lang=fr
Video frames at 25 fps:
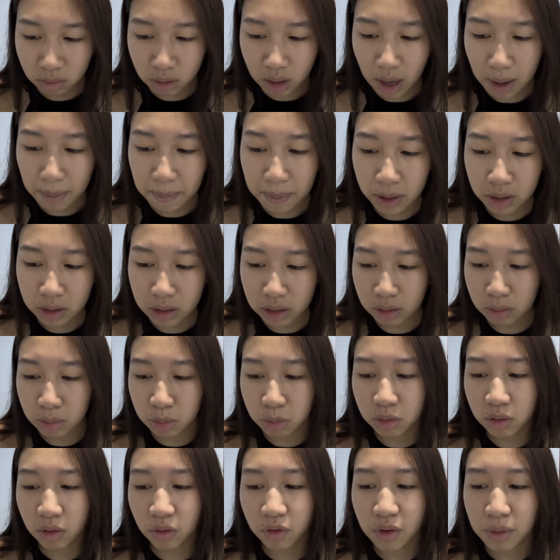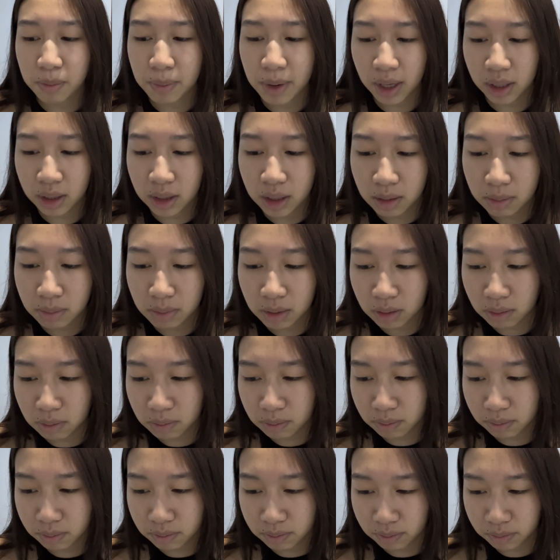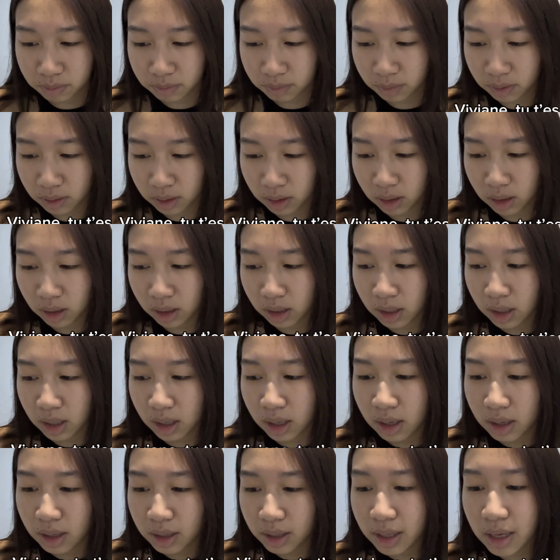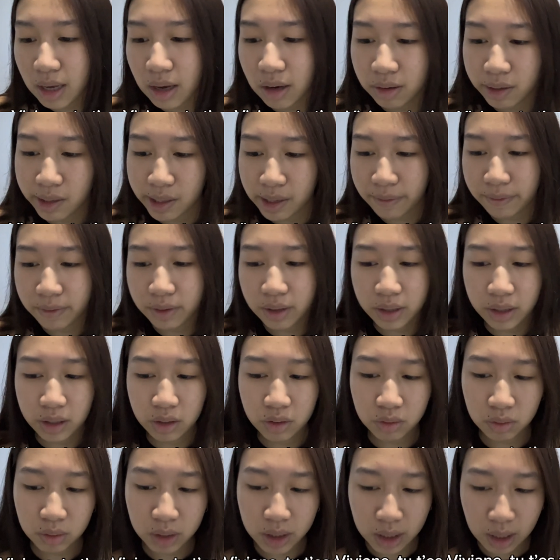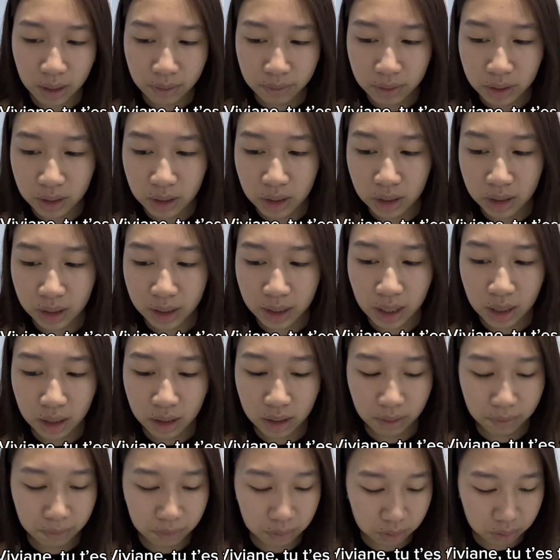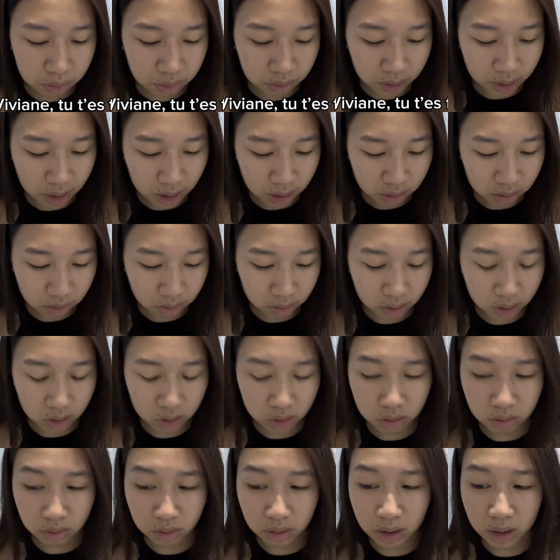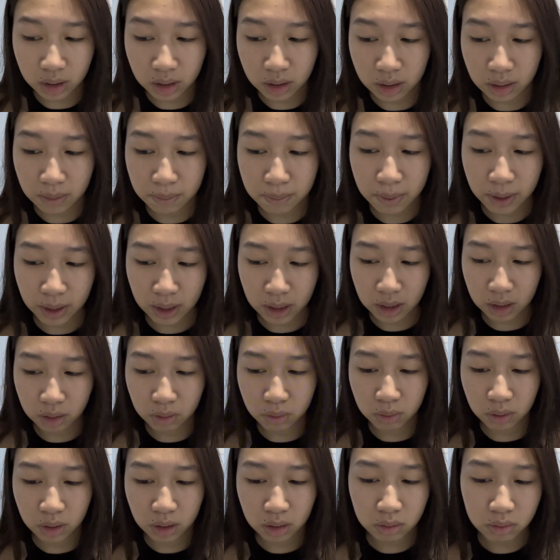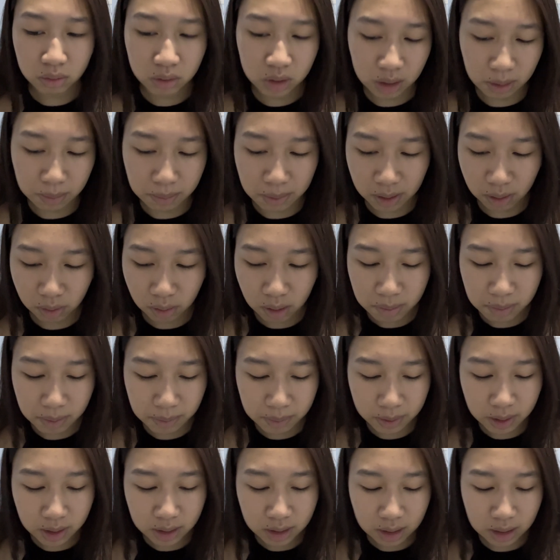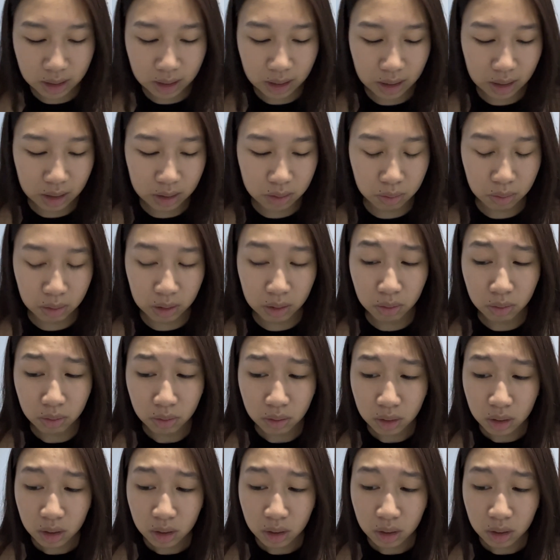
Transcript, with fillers: À part si je me suis fait berner, mais... Il y, avait des gens qui avaient des, cartes, des photocartes en achetant des, paquets d'Oreo, je sais pas quoi. Mais peut-être c'était des Oreo.